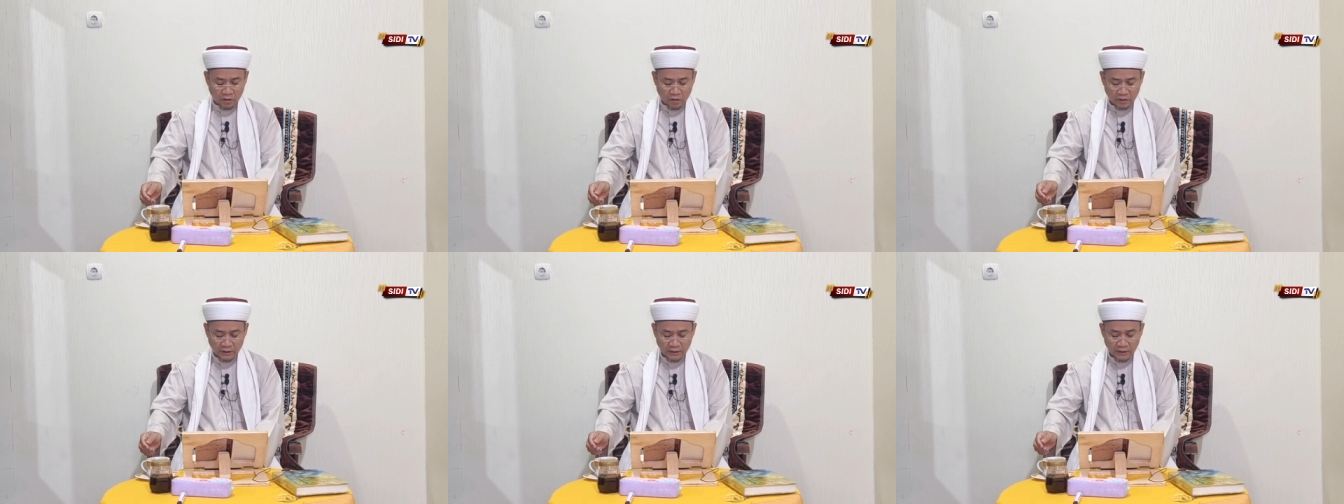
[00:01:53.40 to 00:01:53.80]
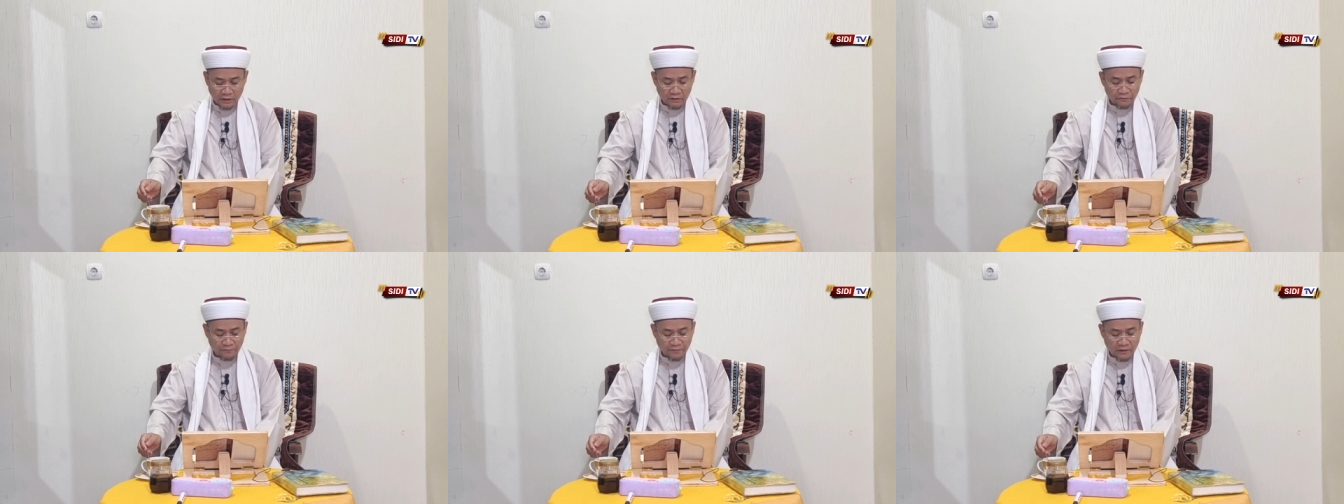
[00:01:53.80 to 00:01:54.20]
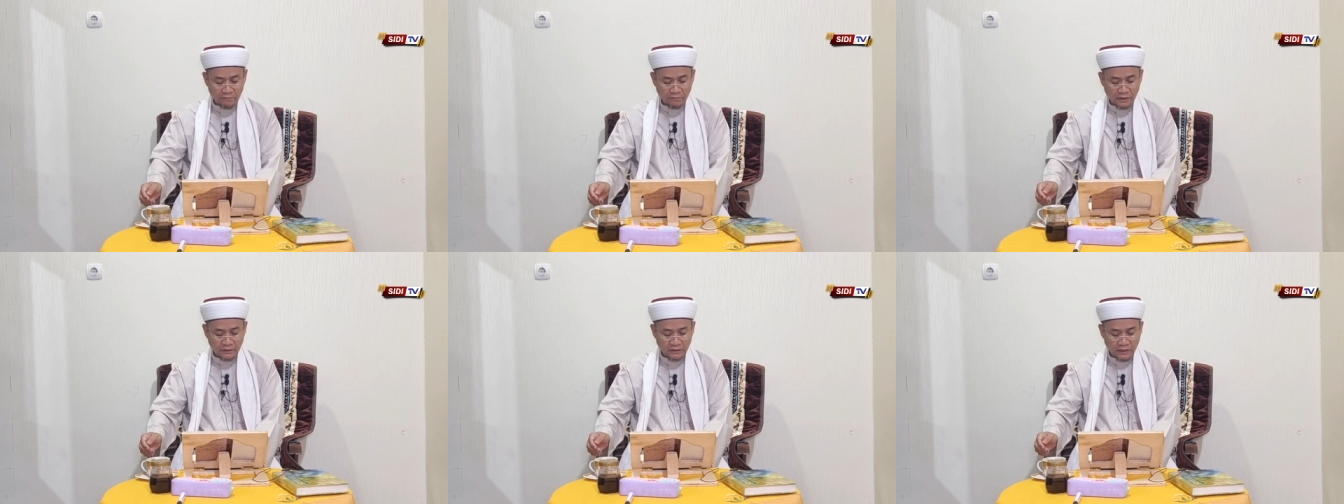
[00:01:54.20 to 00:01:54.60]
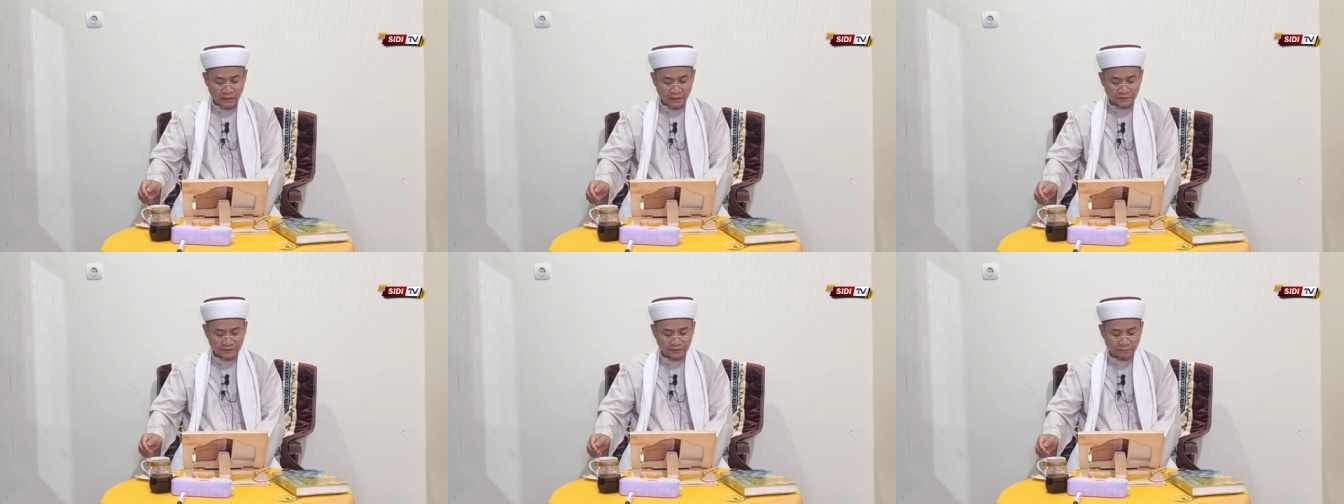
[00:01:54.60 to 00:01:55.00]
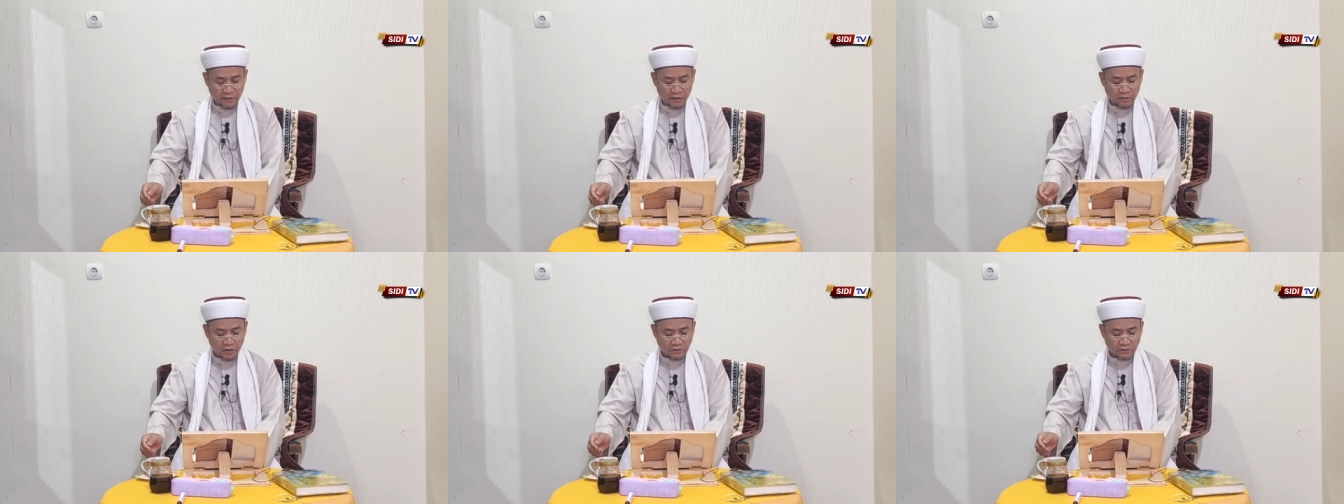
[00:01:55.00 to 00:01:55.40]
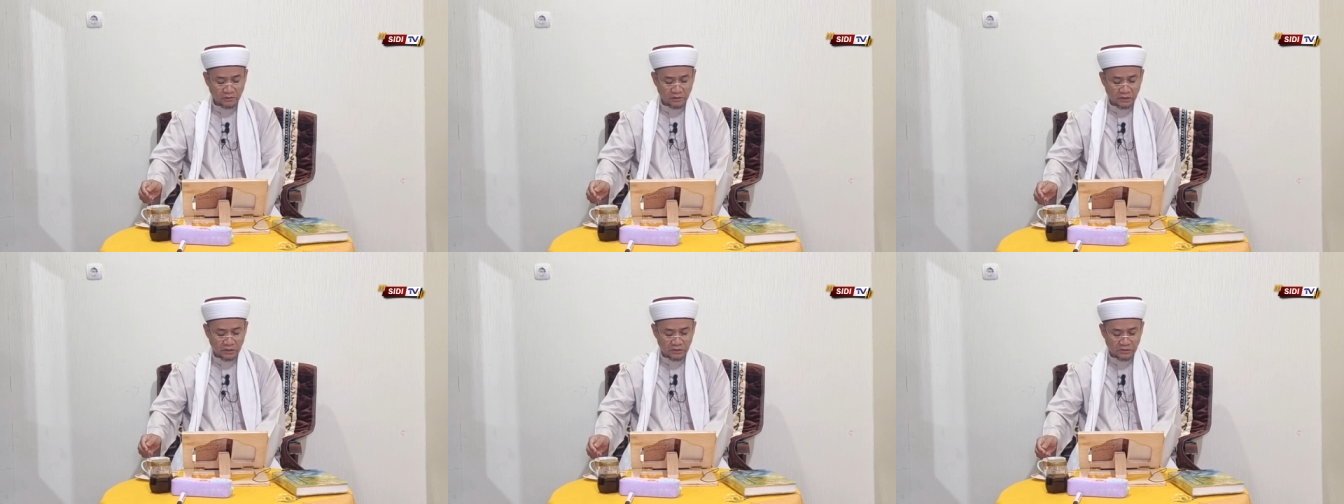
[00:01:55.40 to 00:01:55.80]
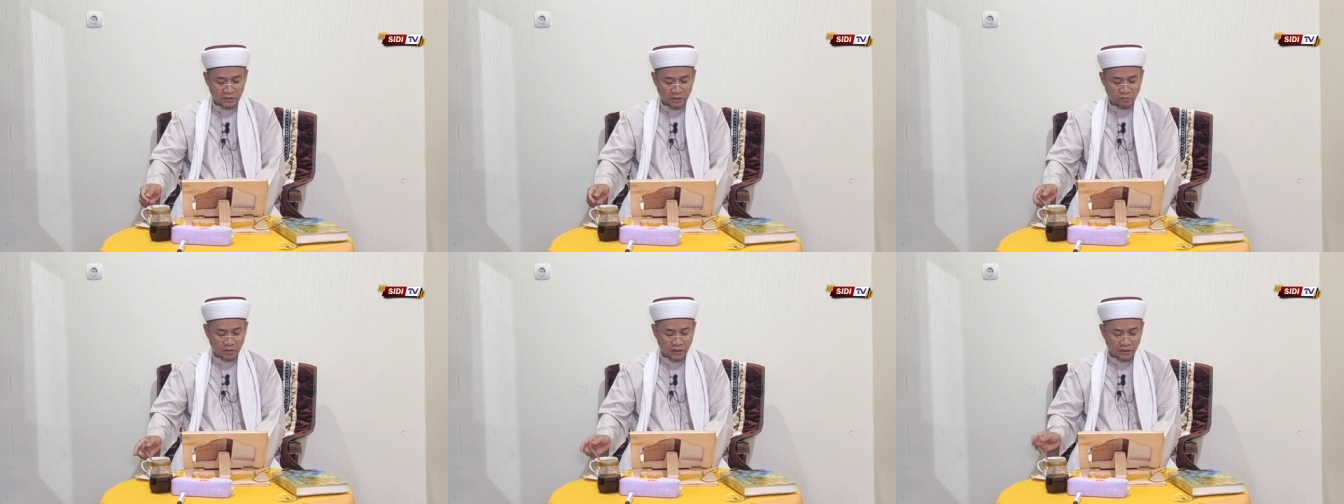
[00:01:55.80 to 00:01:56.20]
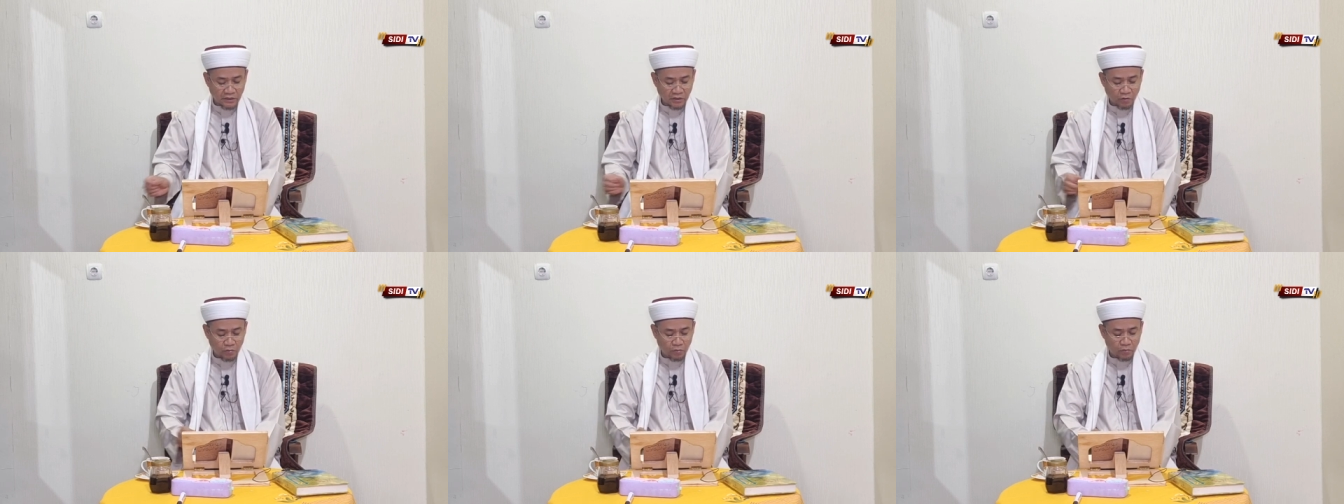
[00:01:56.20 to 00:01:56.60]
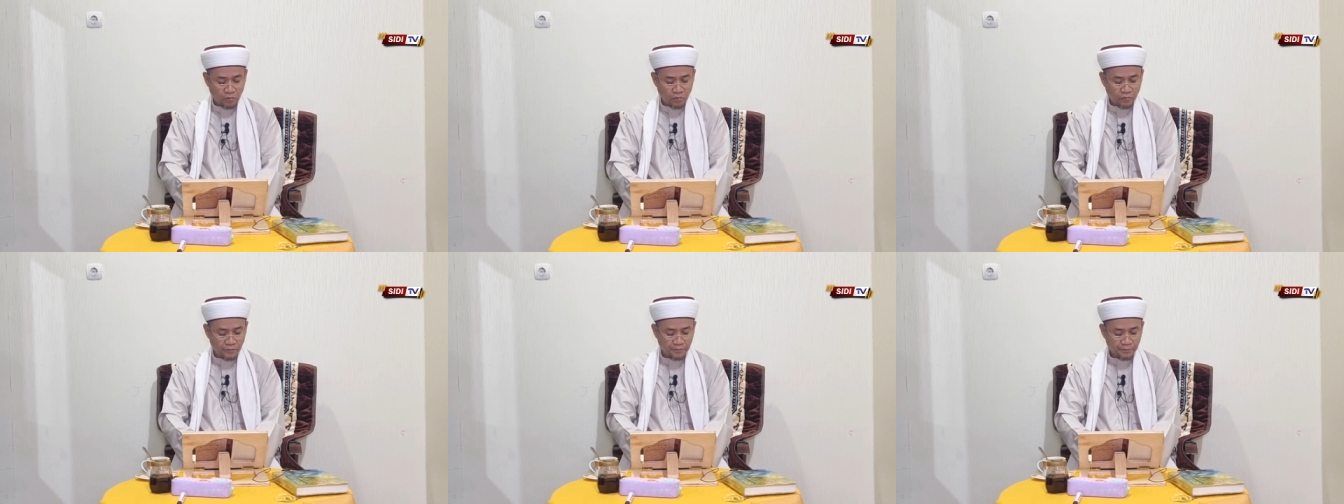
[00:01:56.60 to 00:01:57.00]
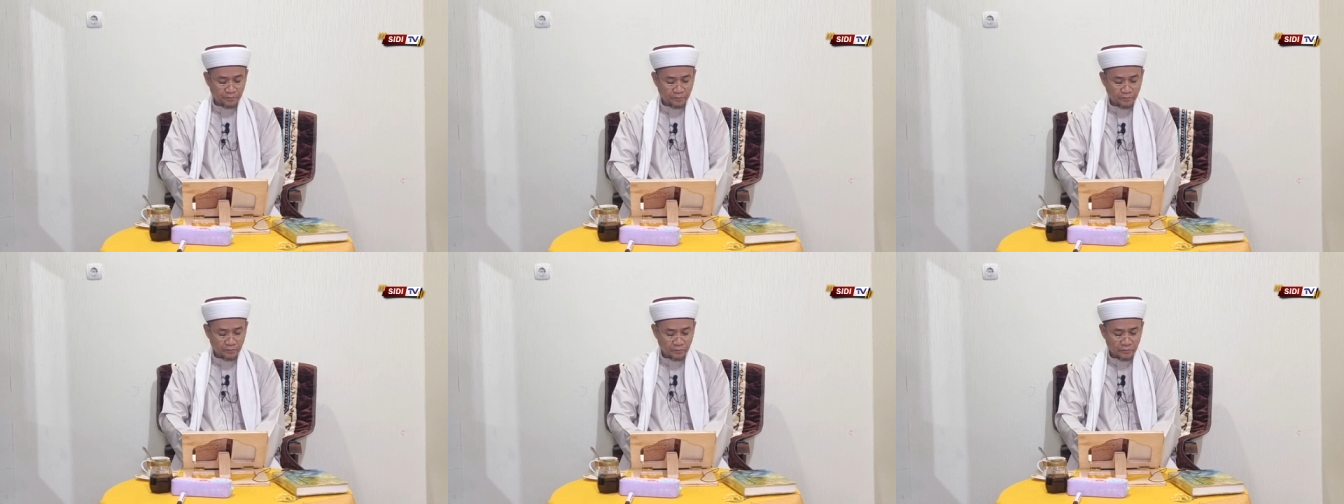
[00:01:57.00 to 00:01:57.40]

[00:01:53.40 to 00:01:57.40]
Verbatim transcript: Wa qala faman asmarat jawarihuhu